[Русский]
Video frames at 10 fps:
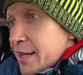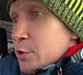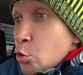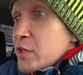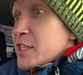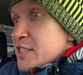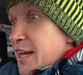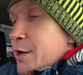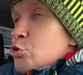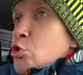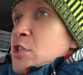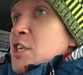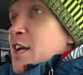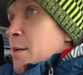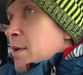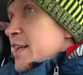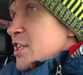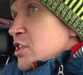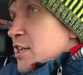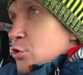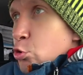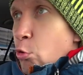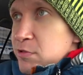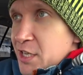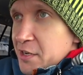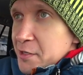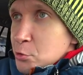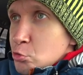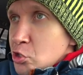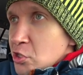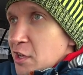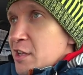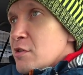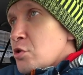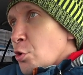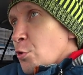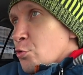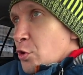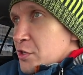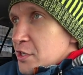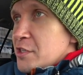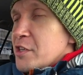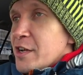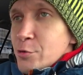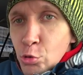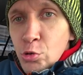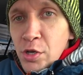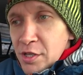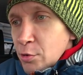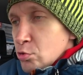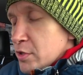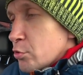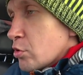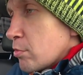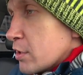но они знают, что есть такая болячка, что у всех она стучит, и все равно они негодуют, когда узнают об